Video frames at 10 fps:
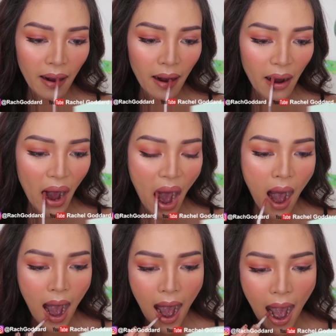yang
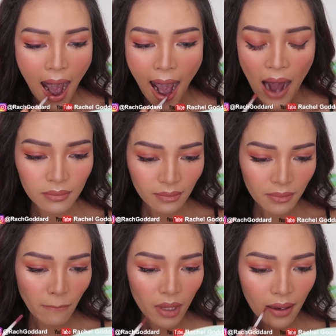kayak
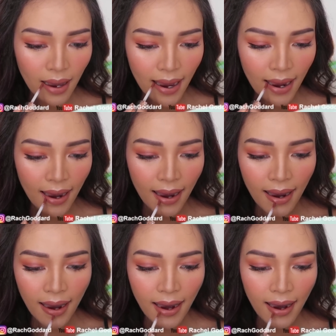kondangan gitu yang
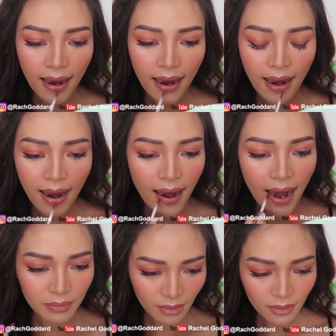kita makannya cuman
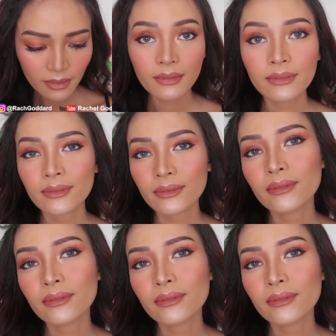secomot-comot.